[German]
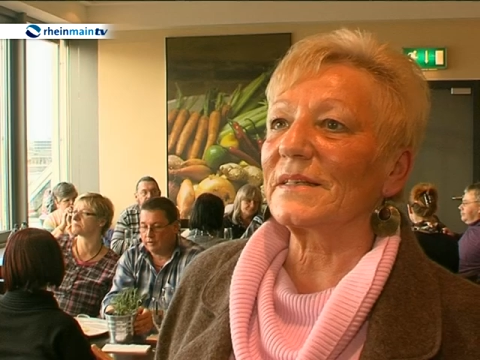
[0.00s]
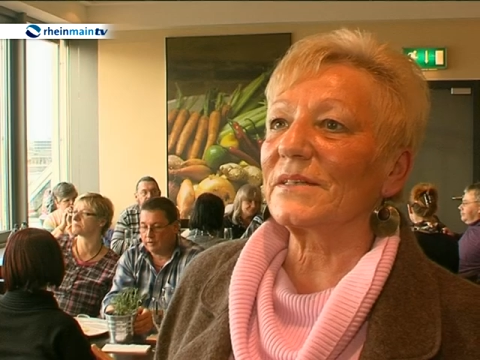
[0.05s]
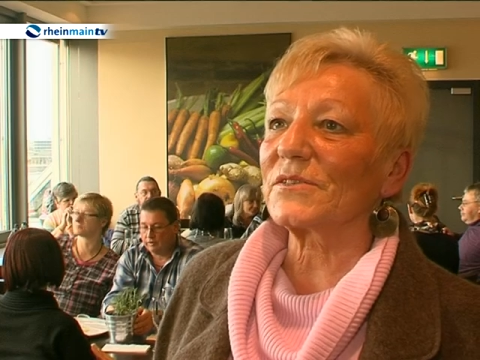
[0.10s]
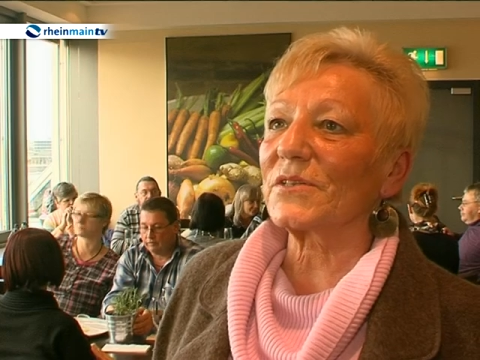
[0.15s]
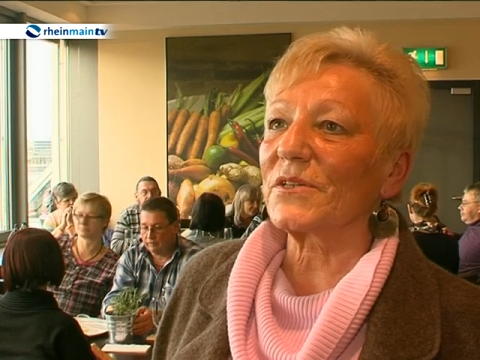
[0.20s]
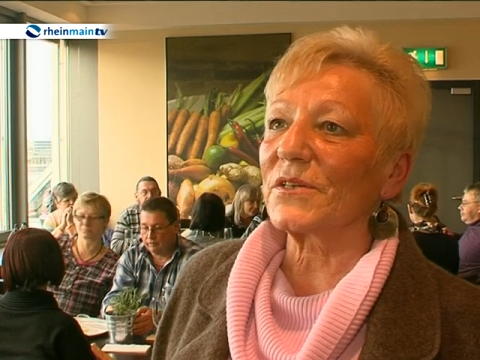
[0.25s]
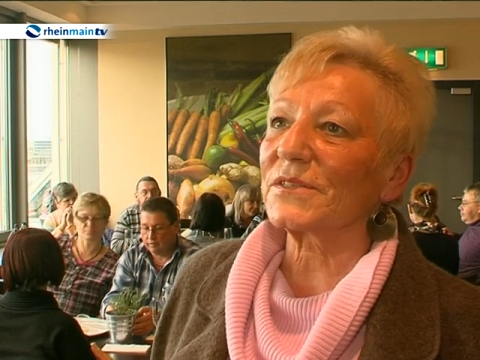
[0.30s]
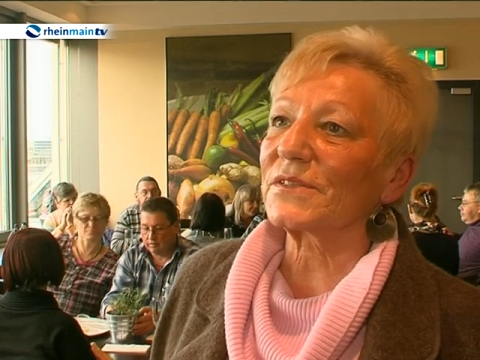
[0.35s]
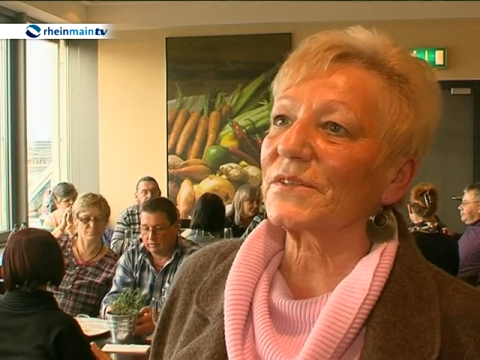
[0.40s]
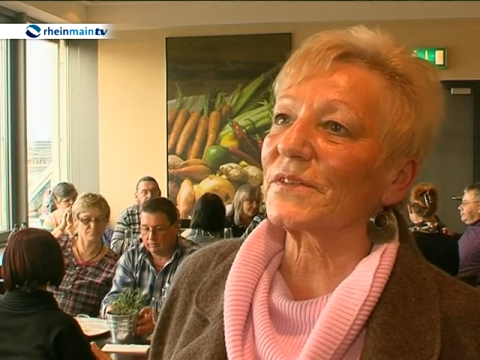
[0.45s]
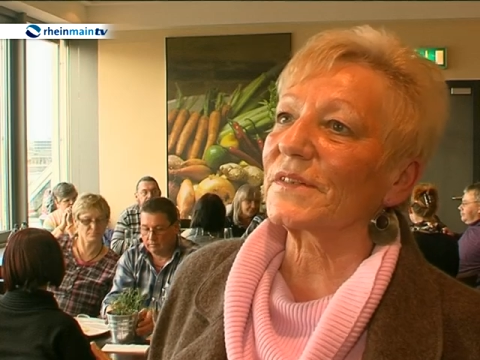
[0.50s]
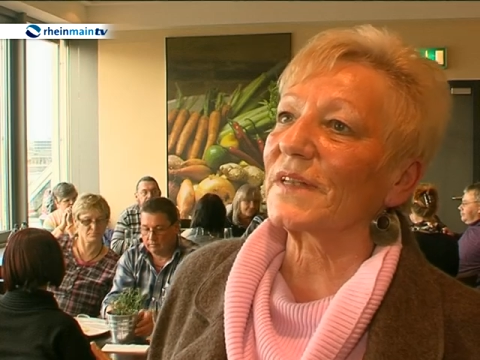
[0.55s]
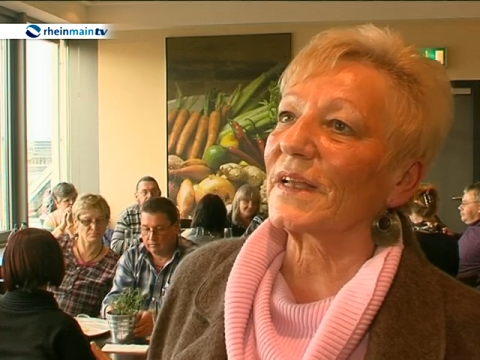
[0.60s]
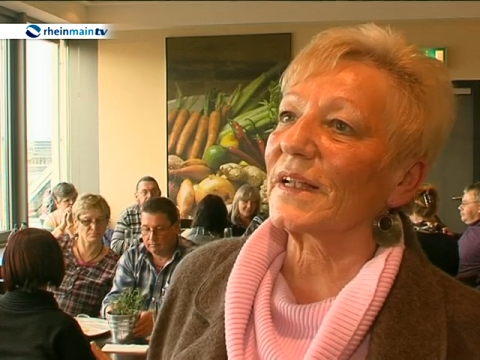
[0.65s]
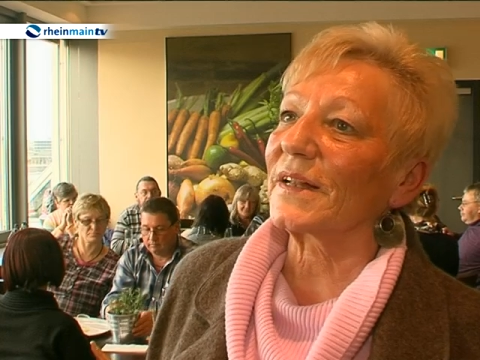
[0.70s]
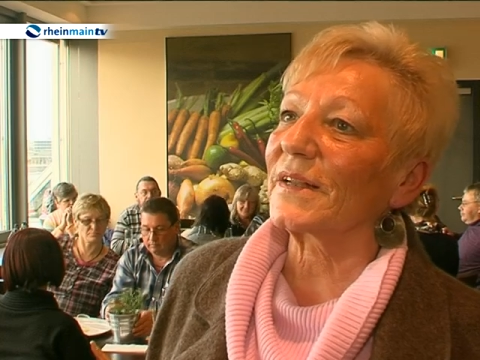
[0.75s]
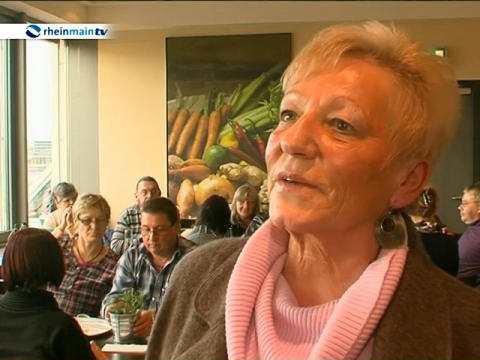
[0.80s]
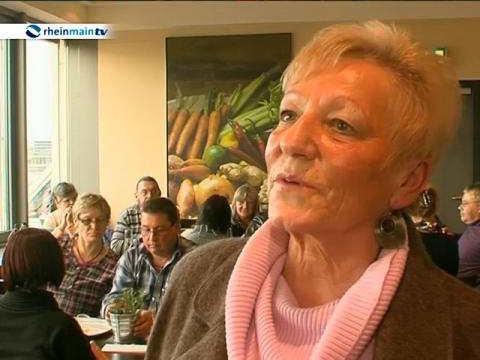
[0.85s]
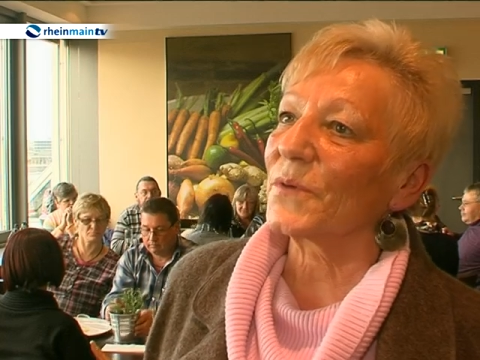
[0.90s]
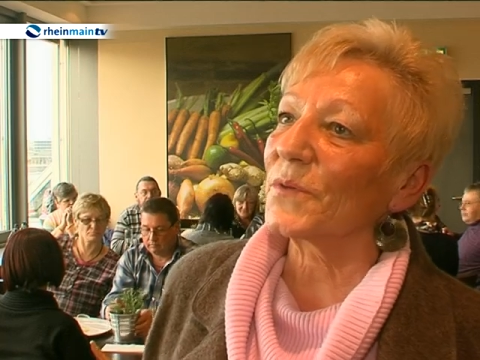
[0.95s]
ins
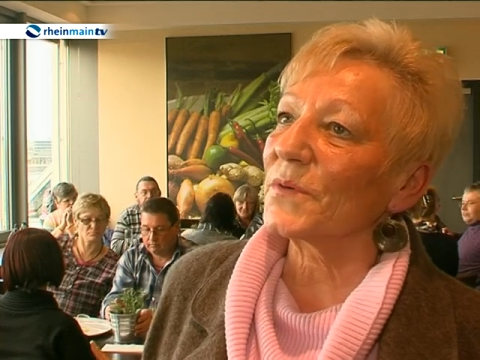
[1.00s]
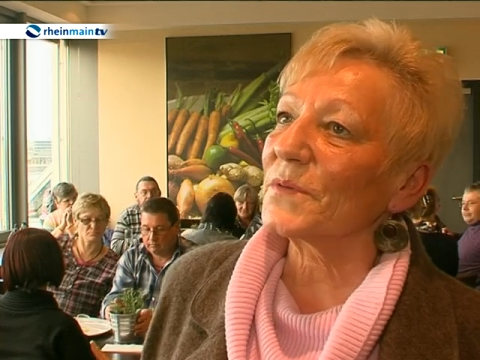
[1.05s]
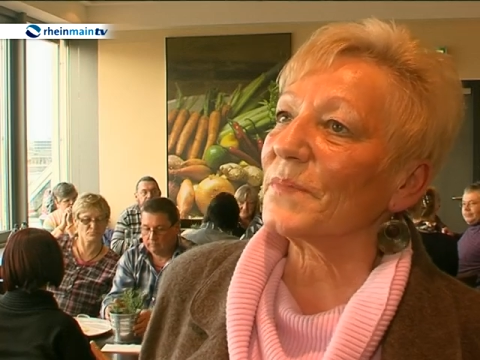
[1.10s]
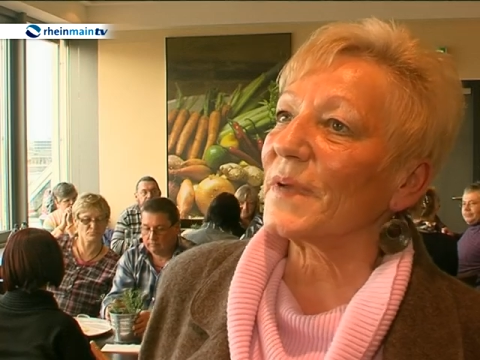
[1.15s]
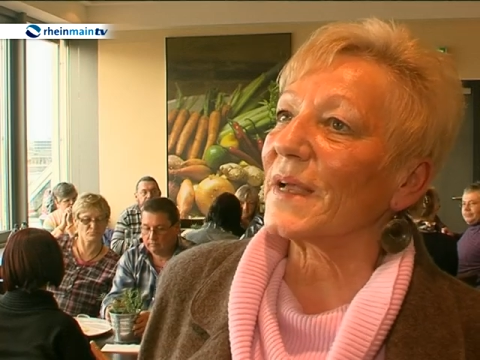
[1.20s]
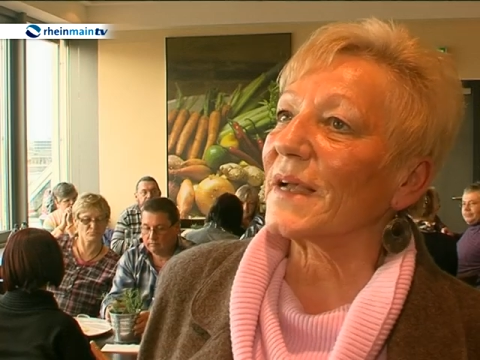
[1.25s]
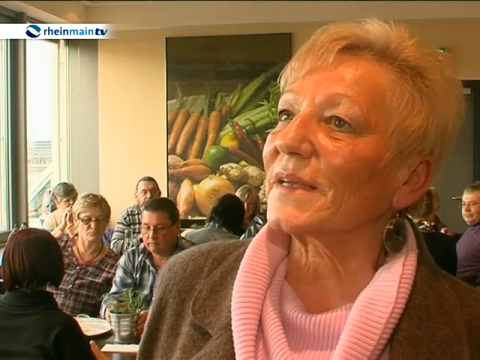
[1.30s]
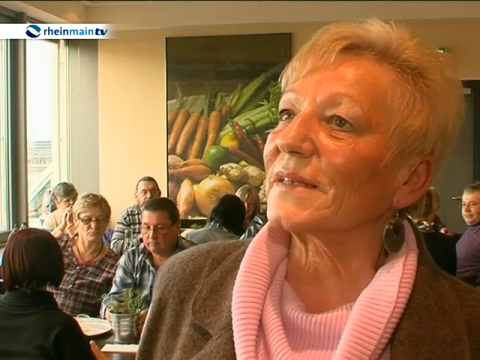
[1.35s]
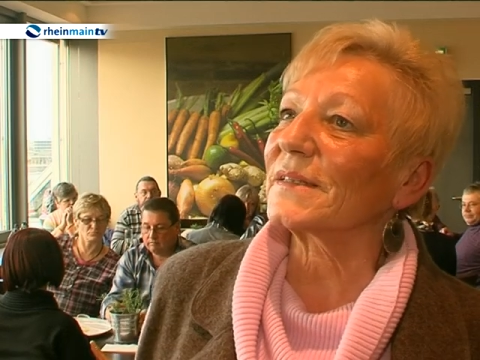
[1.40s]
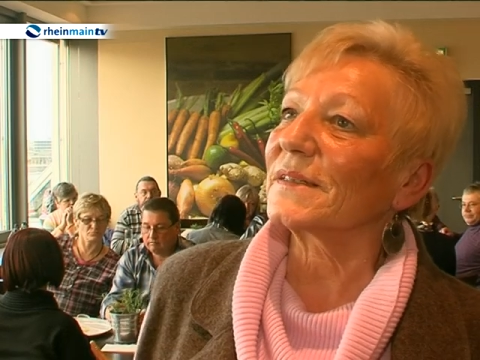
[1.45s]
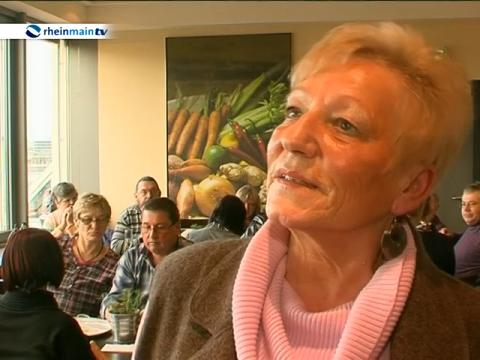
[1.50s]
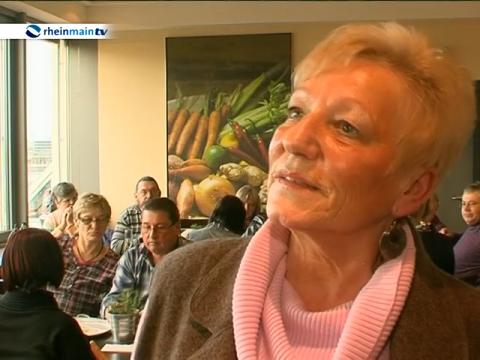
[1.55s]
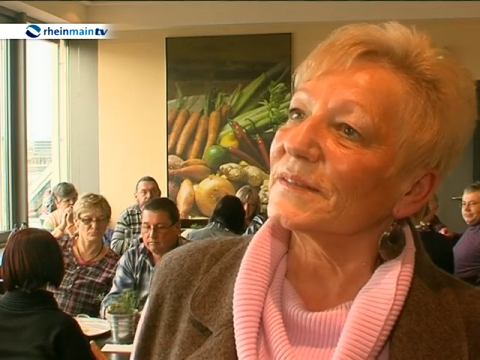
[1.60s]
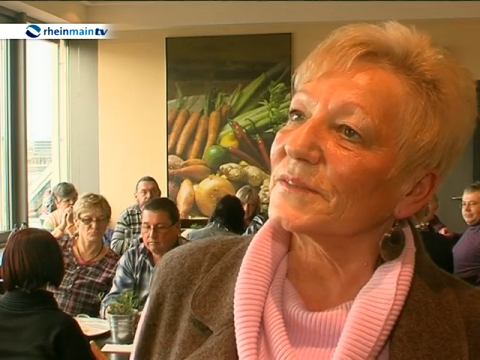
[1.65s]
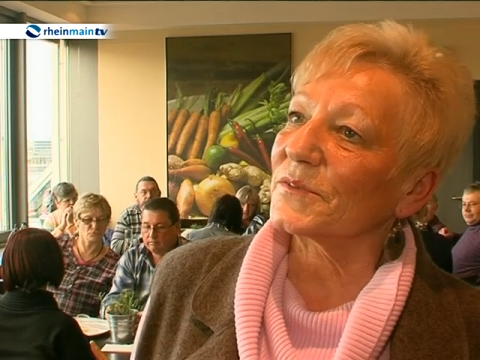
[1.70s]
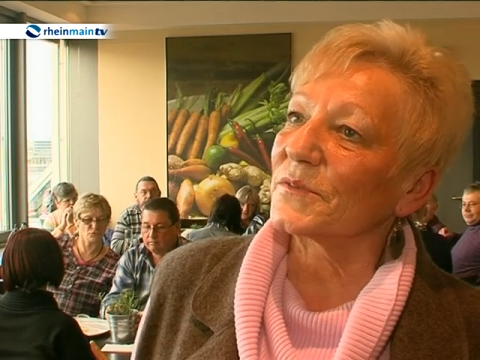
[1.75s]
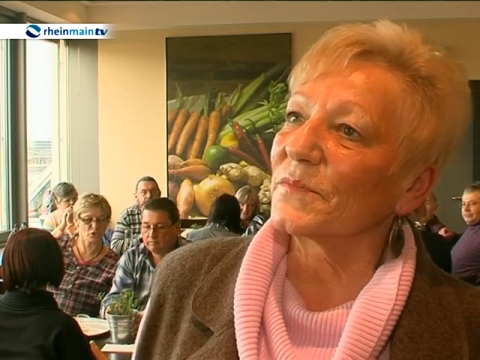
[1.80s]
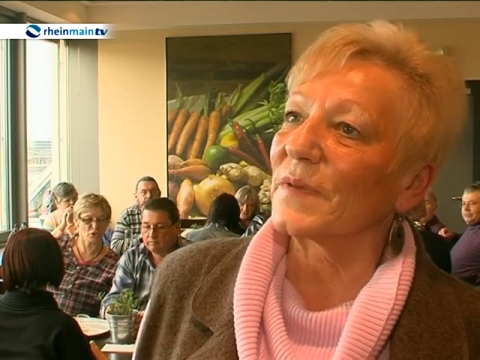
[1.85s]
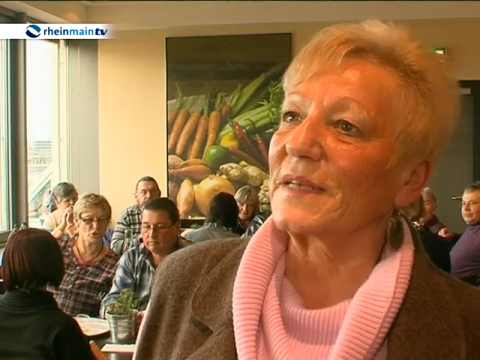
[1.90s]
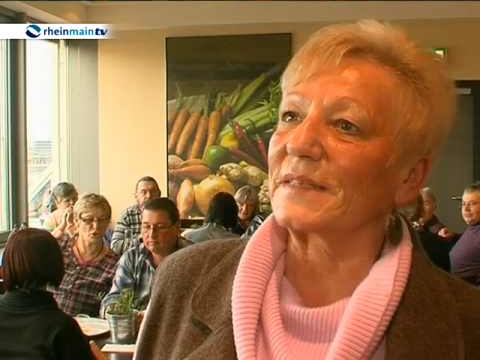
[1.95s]
Schlosshotel Kronberg äh,
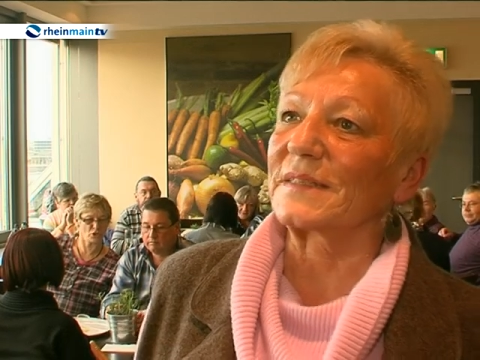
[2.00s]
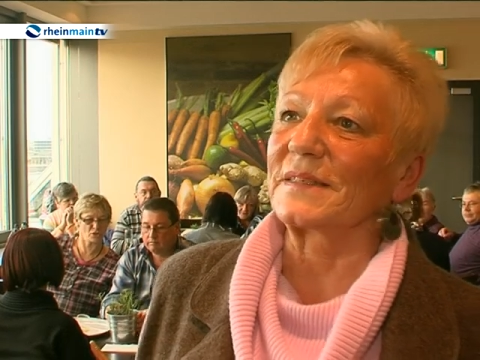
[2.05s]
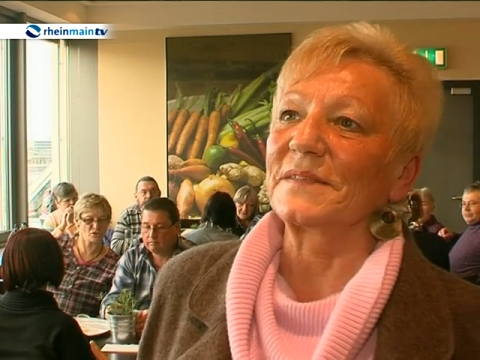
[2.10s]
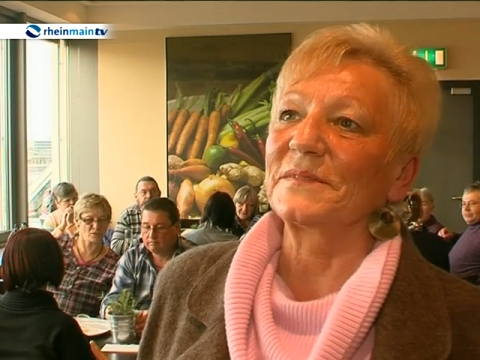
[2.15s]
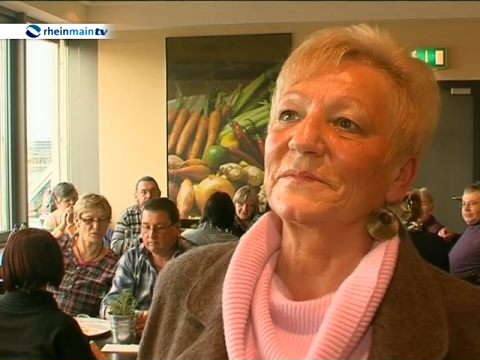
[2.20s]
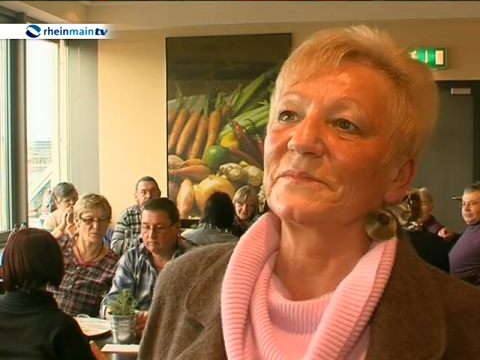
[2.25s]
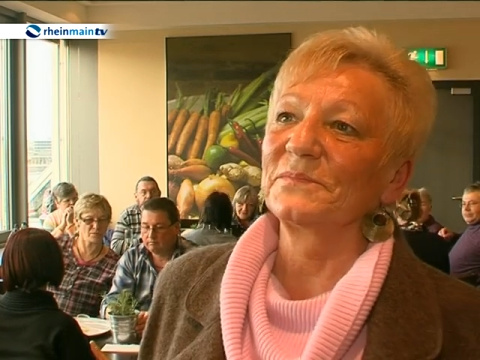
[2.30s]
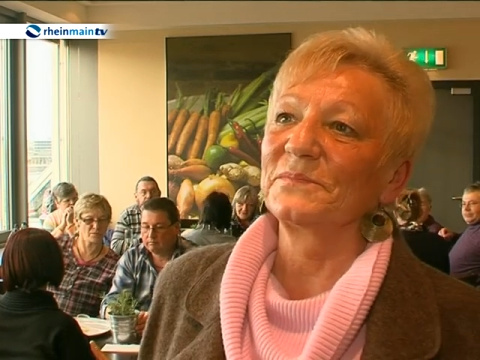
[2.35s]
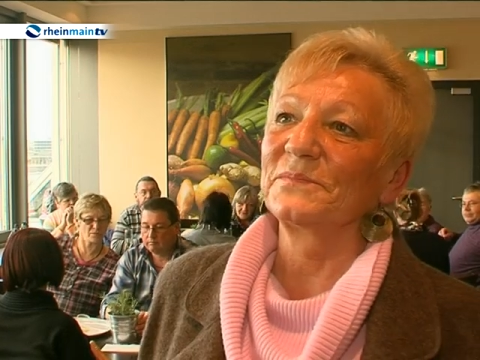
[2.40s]
zum Essen.